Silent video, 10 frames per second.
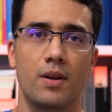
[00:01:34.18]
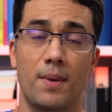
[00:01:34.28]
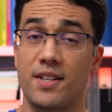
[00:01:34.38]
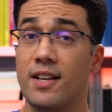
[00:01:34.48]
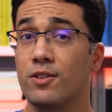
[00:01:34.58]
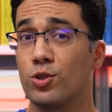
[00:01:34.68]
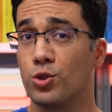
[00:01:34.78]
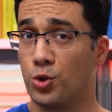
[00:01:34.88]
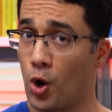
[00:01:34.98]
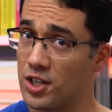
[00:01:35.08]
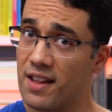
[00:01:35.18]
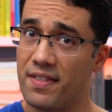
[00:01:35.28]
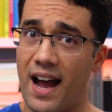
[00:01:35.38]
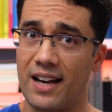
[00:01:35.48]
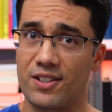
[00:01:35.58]
Mas tem dois
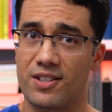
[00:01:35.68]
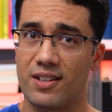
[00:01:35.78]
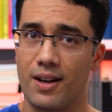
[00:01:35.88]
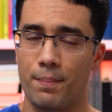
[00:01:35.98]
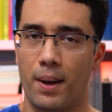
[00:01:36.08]
detalhes.